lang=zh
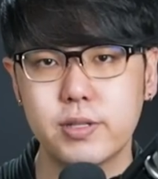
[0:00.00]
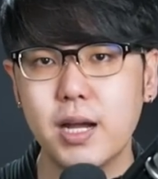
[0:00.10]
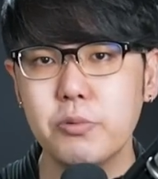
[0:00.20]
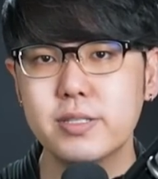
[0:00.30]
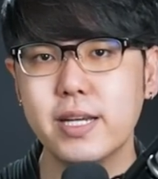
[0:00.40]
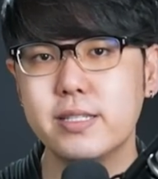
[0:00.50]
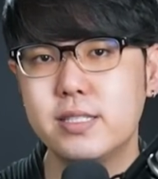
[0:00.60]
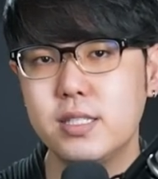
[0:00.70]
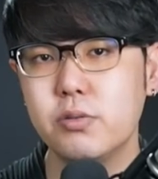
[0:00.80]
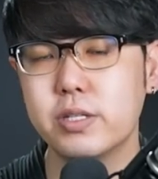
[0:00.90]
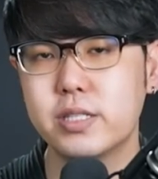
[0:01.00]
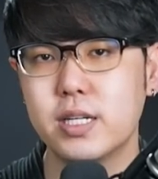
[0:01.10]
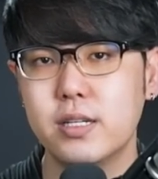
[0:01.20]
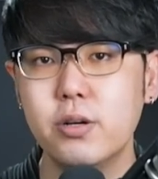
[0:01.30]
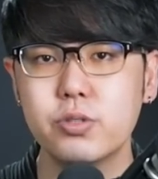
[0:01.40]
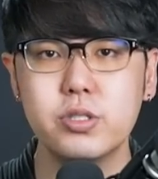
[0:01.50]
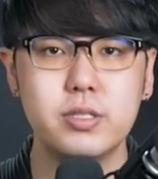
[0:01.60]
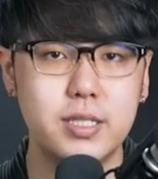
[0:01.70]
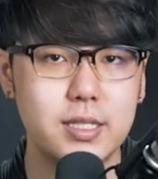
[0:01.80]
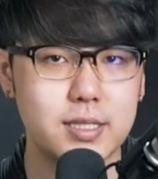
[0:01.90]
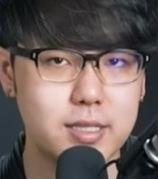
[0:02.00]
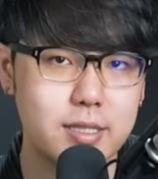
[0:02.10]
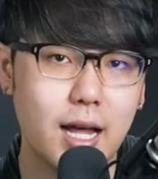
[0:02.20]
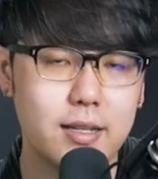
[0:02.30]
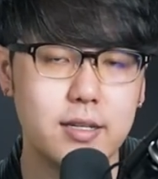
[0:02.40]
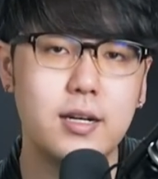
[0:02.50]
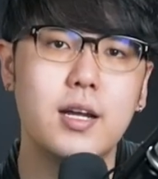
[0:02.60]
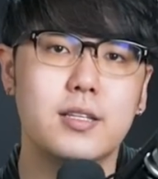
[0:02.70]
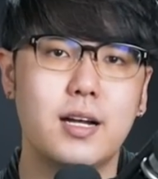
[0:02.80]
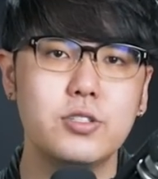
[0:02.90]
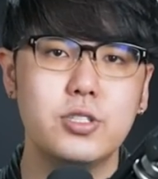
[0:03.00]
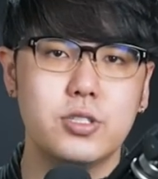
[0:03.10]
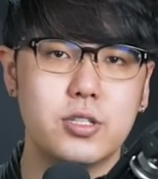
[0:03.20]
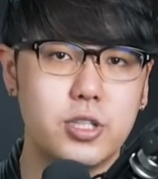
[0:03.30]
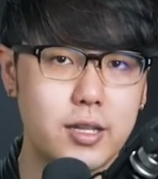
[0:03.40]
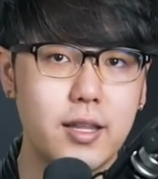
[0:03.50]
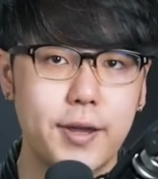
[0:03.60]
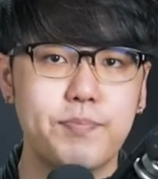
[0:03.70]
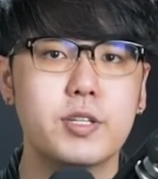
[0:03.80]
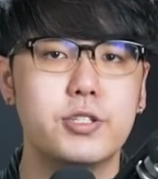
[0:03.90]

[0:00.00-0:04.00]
大约在西元前六世纪的希腊呢，当时的人类。